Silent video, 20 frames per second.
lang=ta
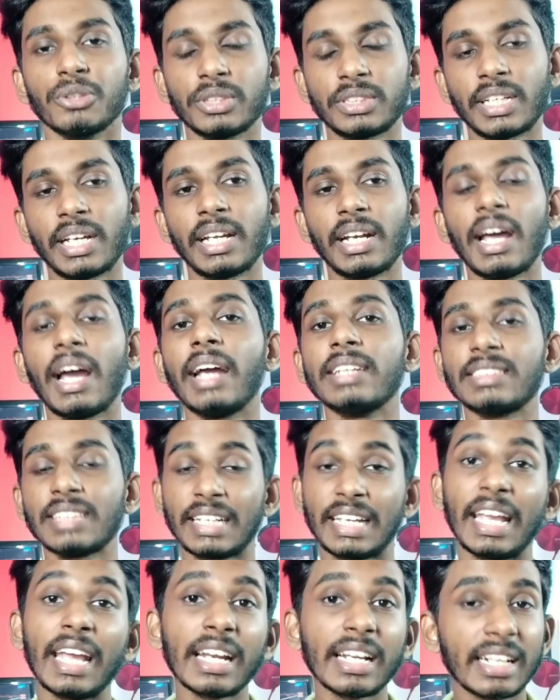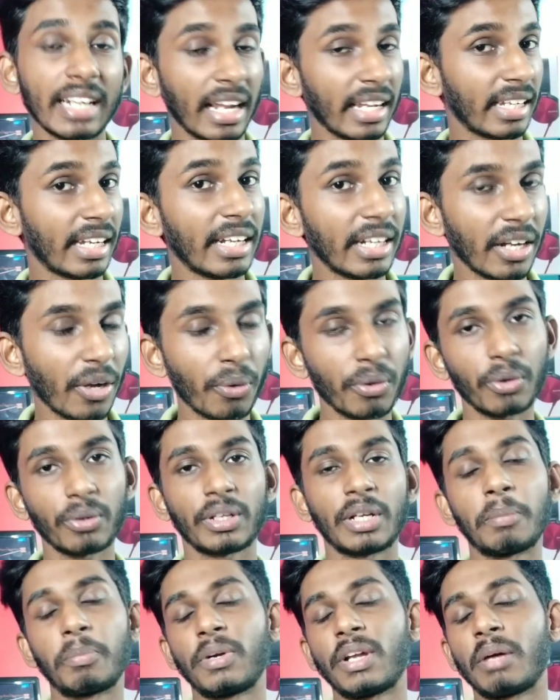ஸோ சைனா இட்ஸ் அகெயின் கிராக்கிங் டவுன்
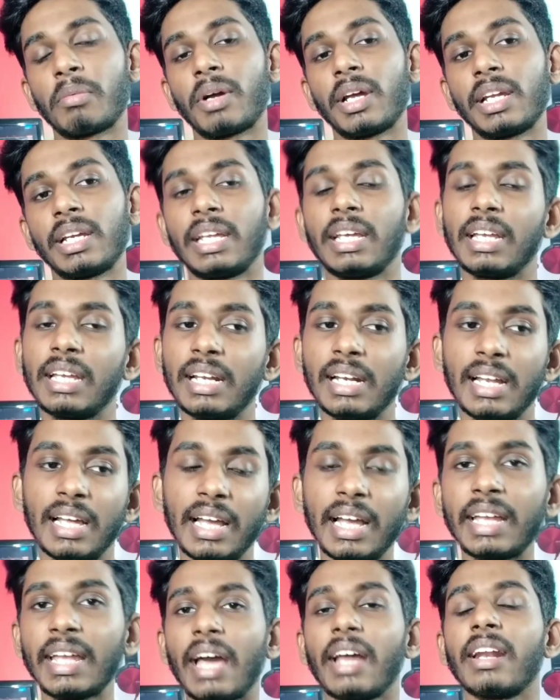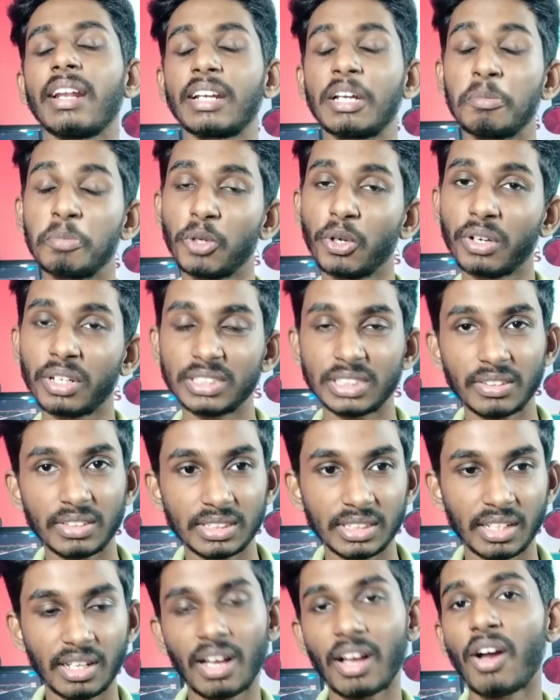ஆன் கிரிப்டோ மைனிங் இல்லை யார் யார் கிரிப்டோ கரன்சி
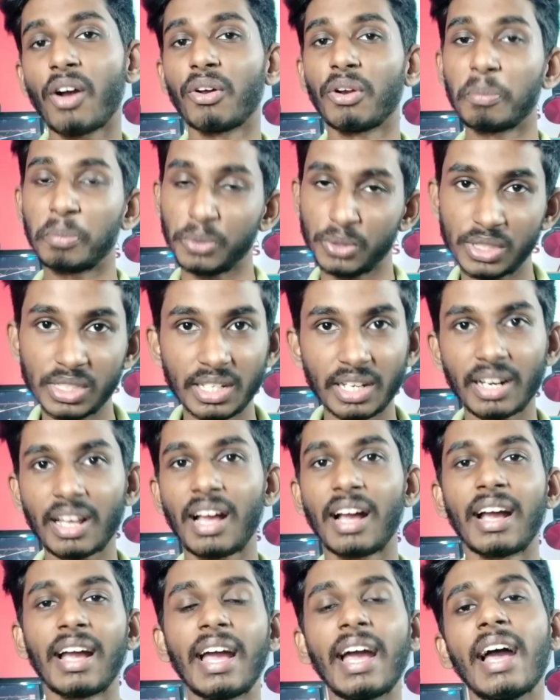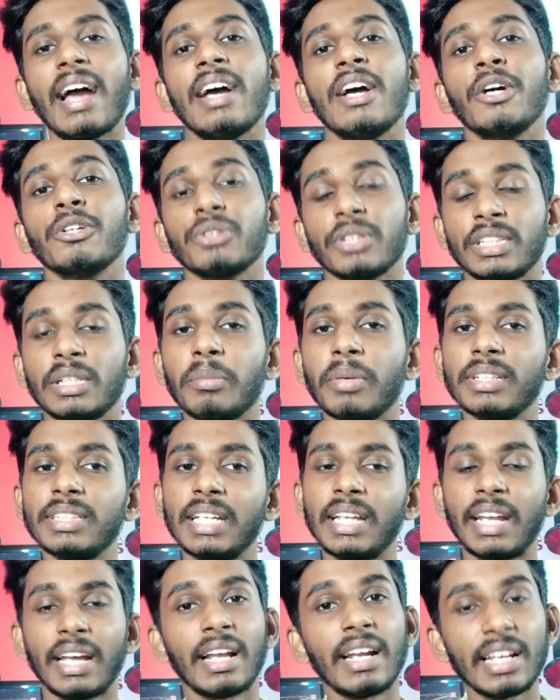வச்சிருக்காங்க அவங்கள பிடிச்சிட்டு இருக்காங்க ஸோ இந்த
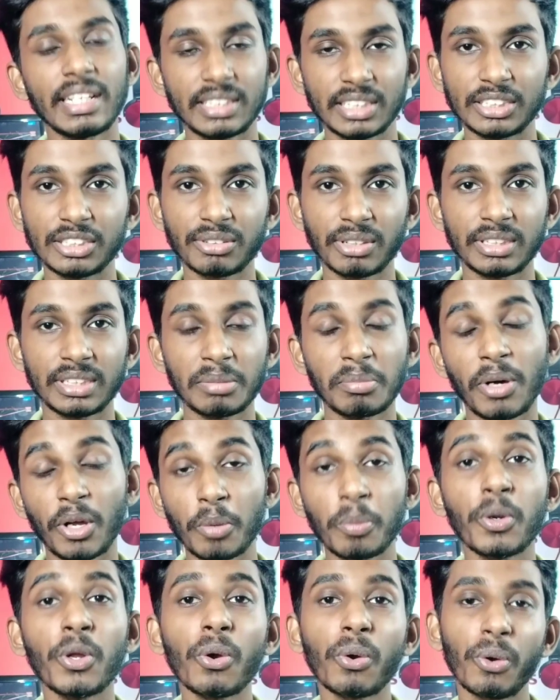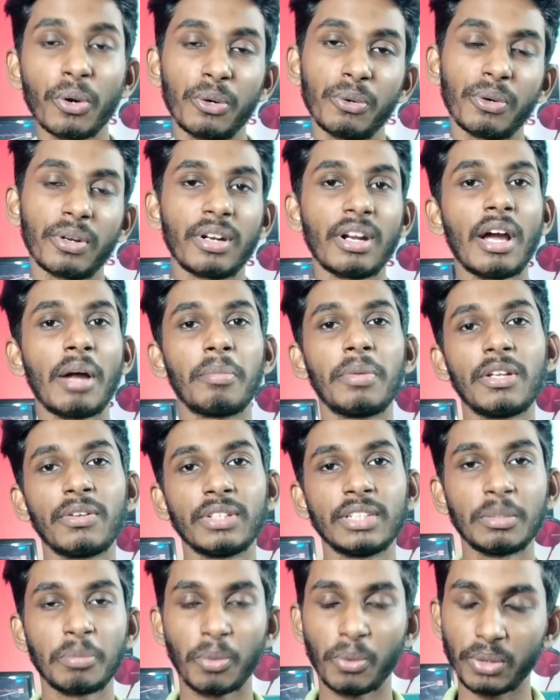மாதிரி ரெகுலேஷன்ஸ் வந்து மறுபடியும் கொண்டு வரணும்
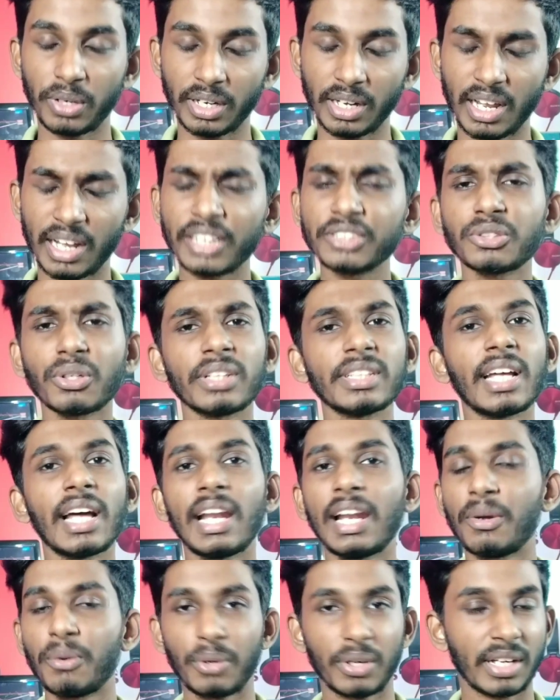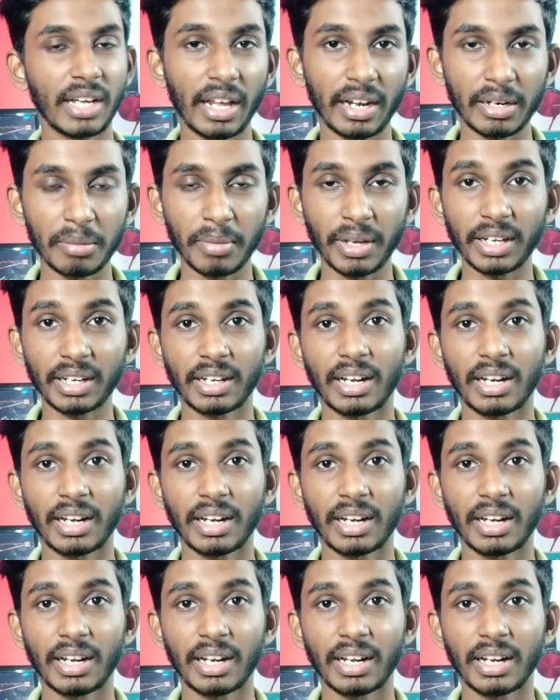அப்படின்னு வந்து போட்டிருக்காங்க ஸோ அதால் ஒரு காரணமாக